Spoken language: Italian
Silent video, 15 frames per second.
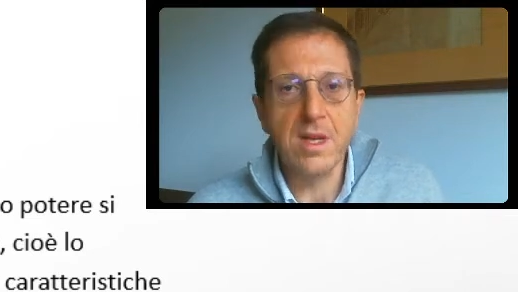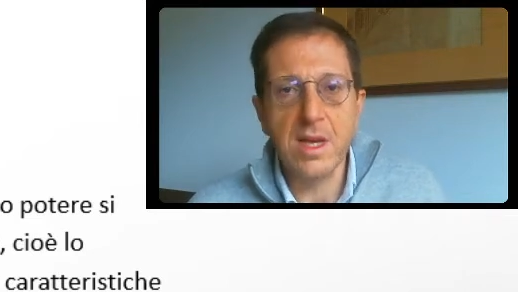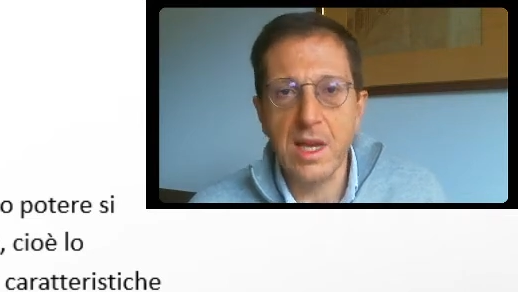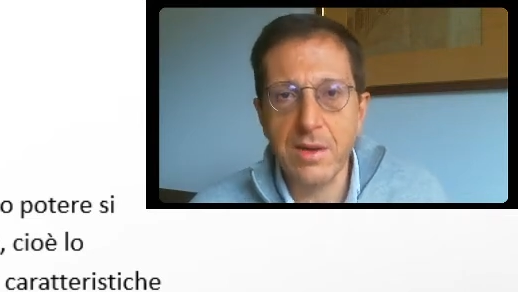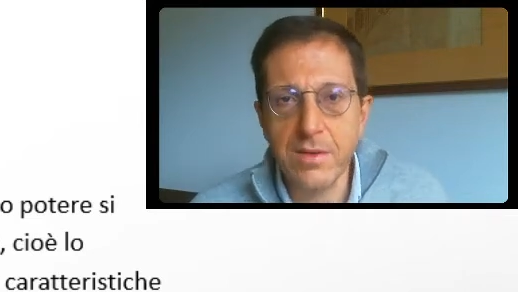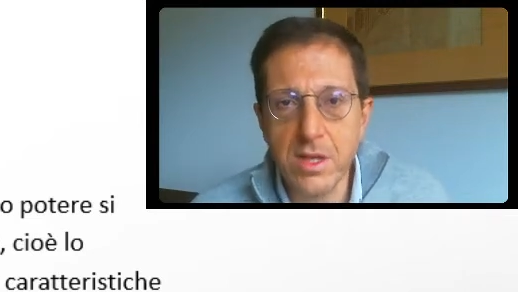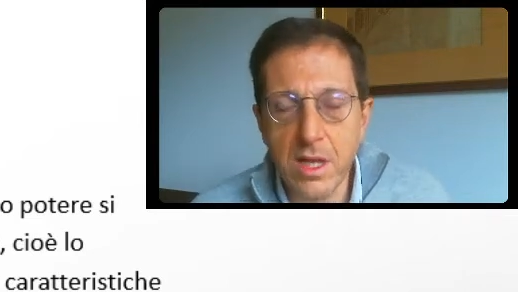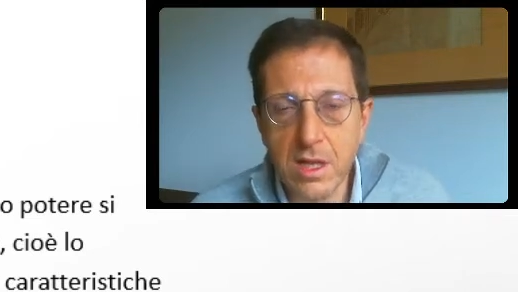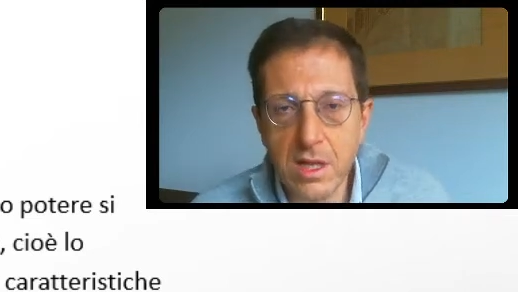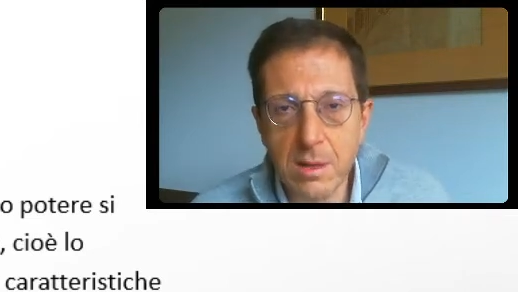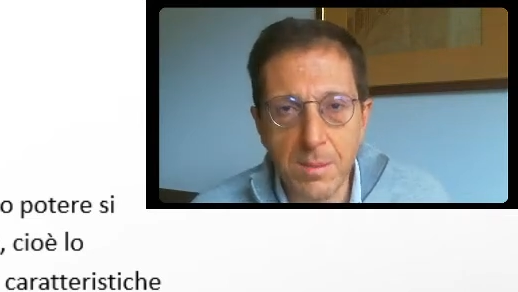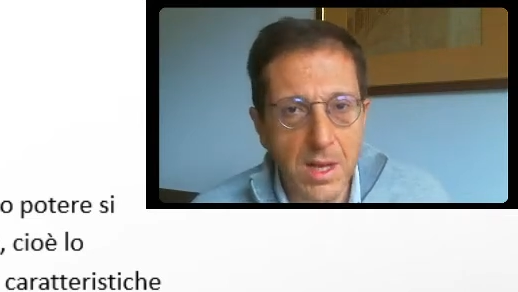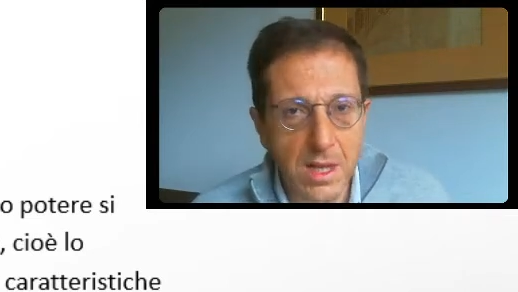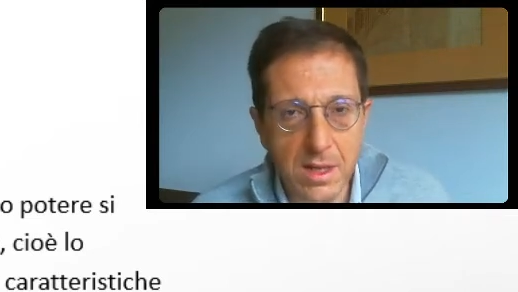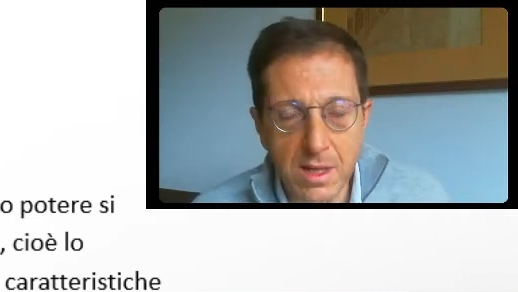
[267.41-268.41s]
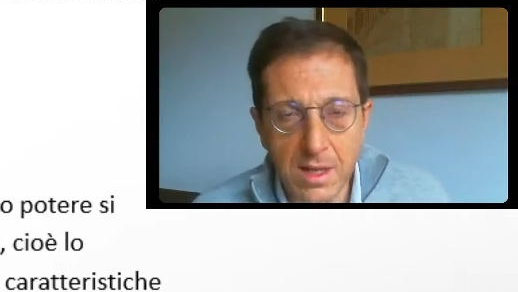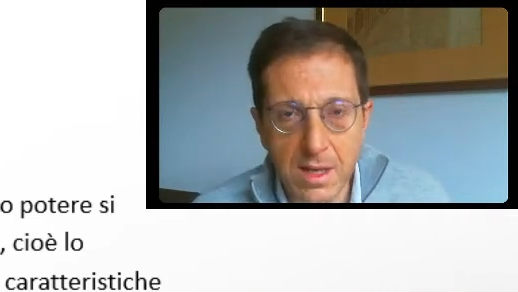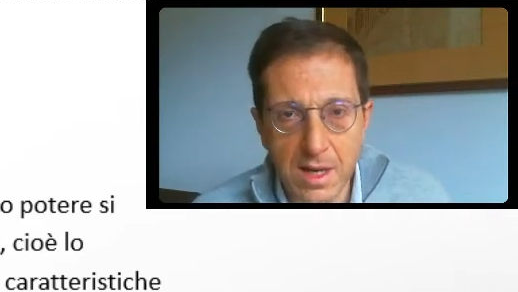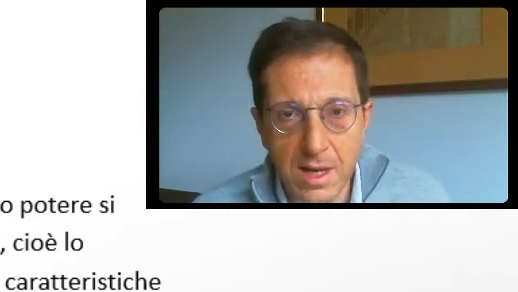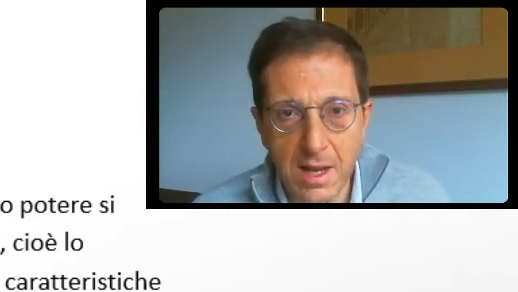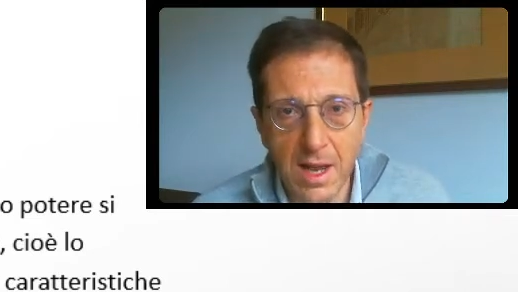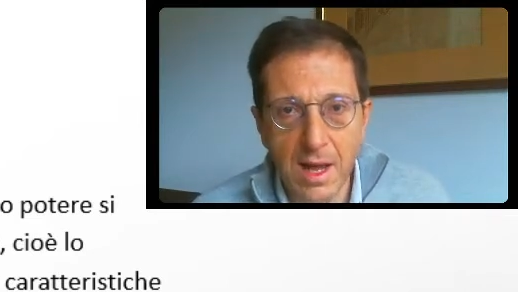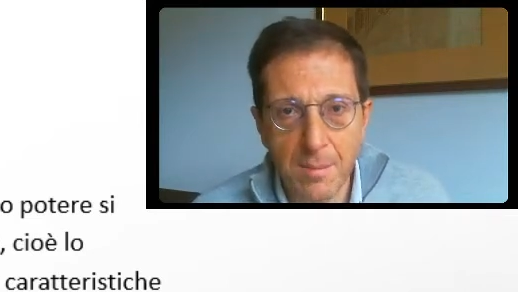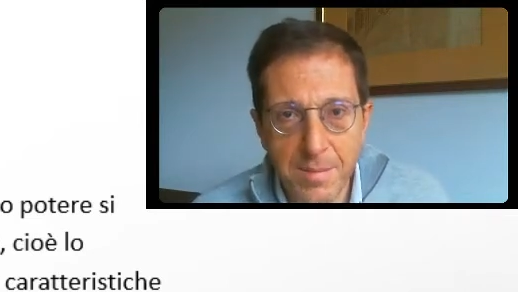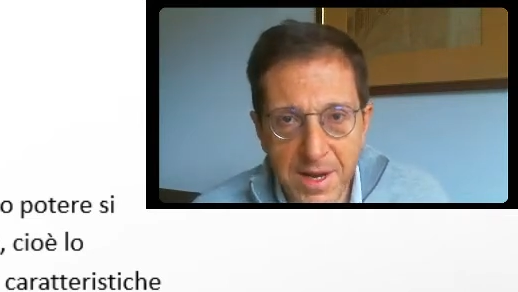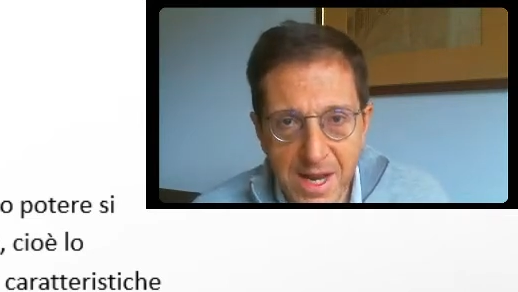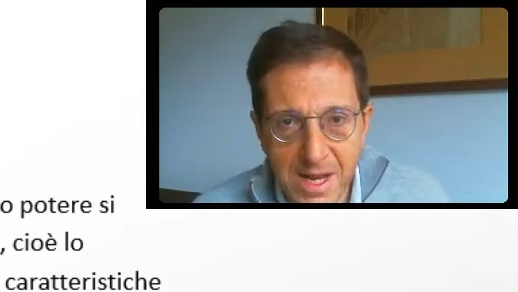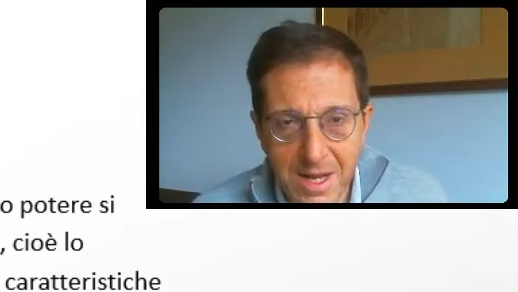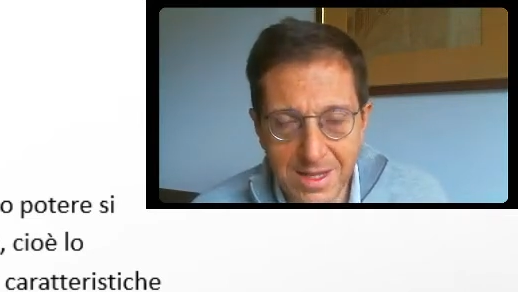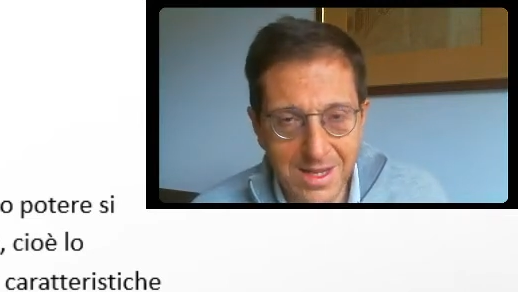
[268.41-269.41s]
che evidentemente nella
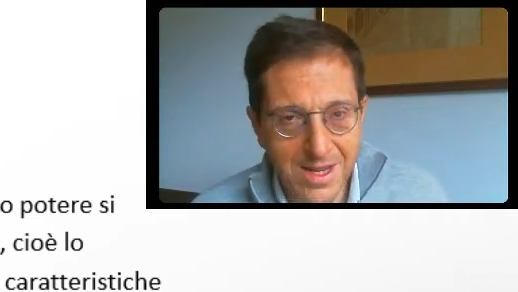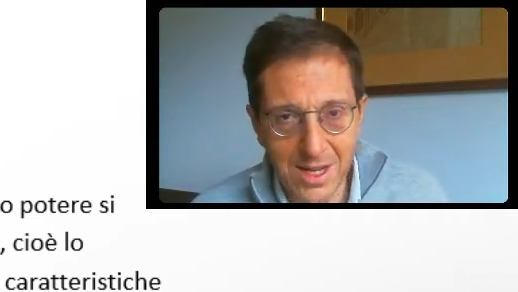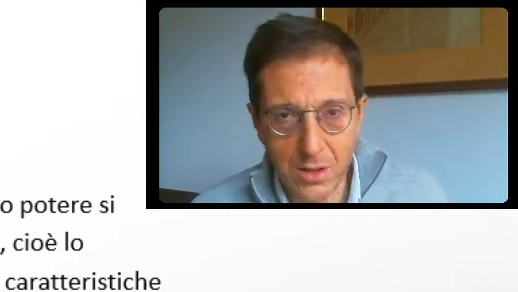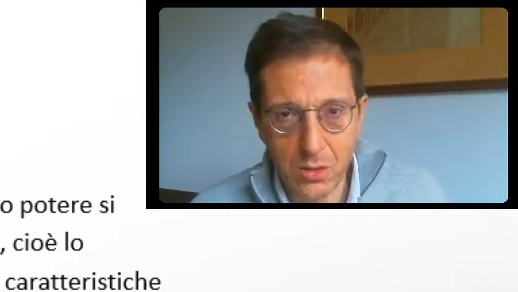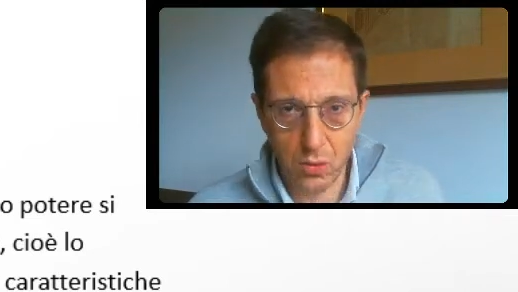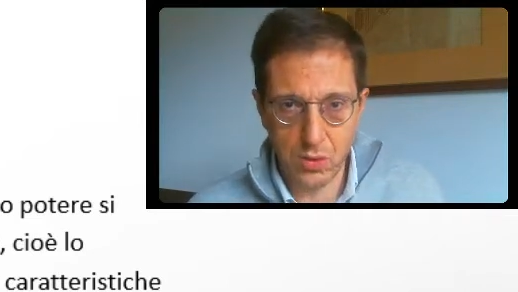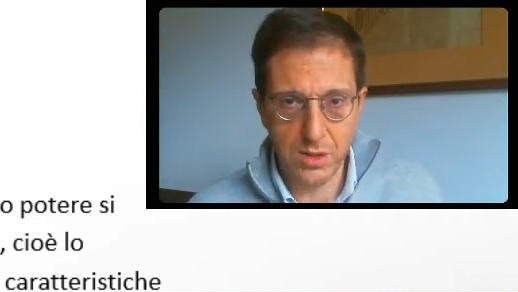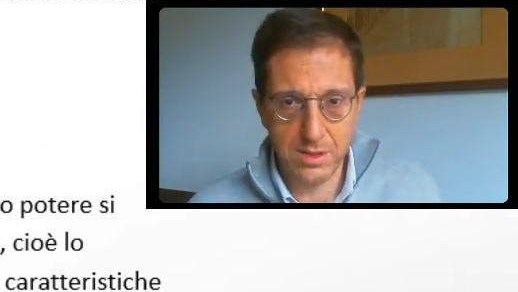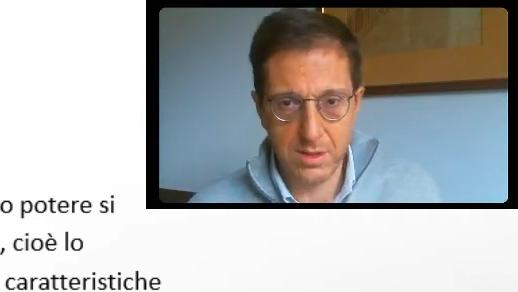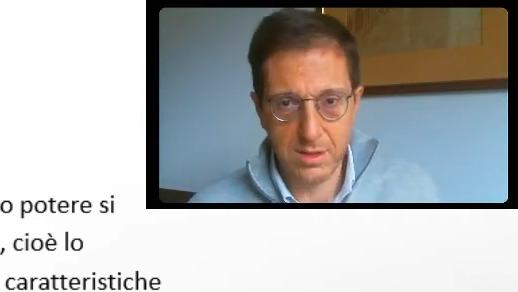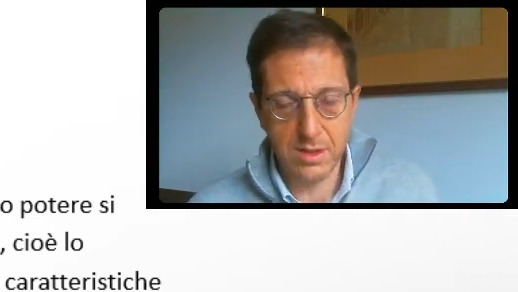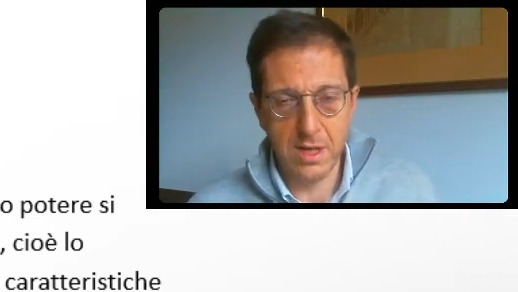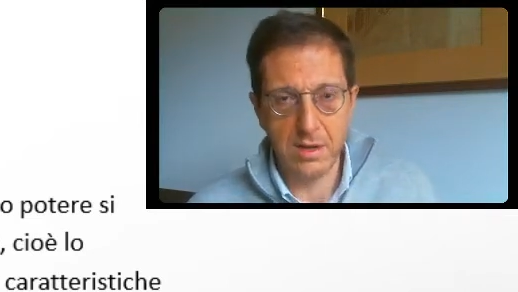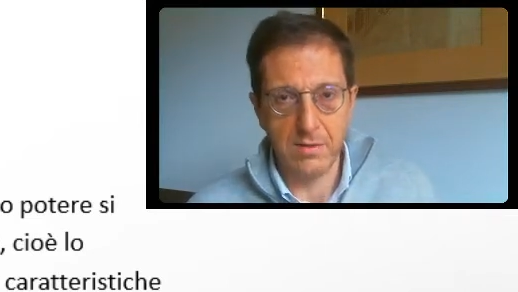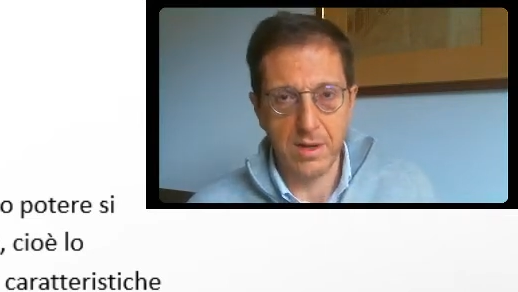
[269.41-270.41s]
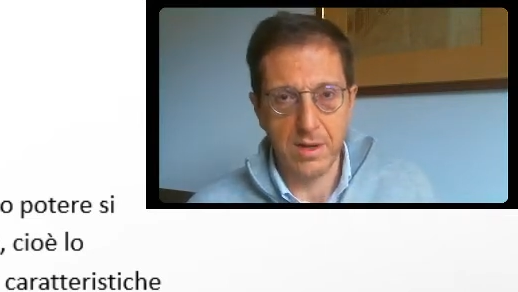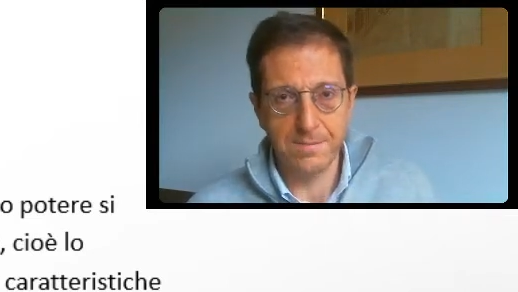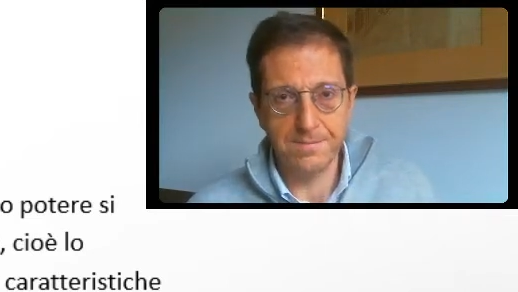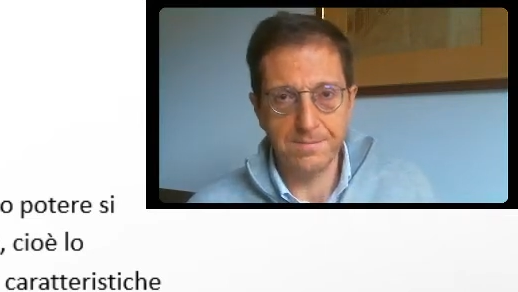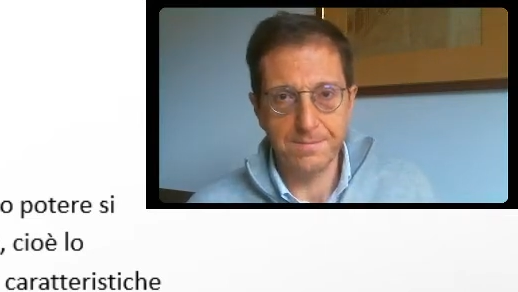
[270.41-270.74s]
pratica non esisteva.